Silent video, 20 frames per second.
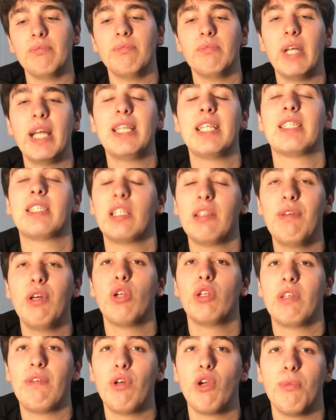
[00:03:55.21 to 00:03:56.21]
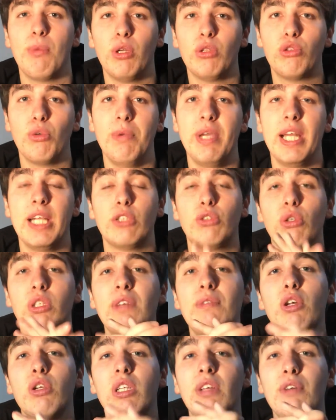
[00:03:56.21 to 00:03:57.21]
è andata davvero davvero molto bene. Sono
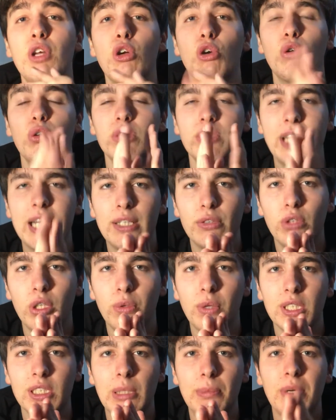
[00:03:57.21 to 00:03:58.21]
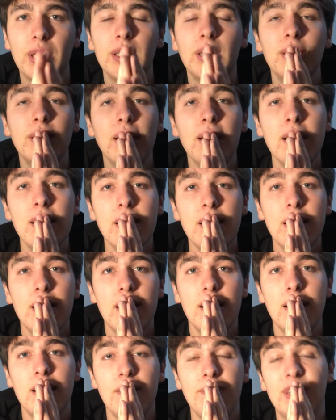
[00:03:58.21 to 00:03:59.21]
davvero davvero contento di questa partita.
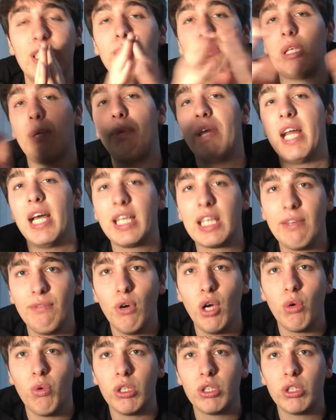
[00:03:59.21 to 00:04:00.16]
Eh, fatemi sapere anche voi qua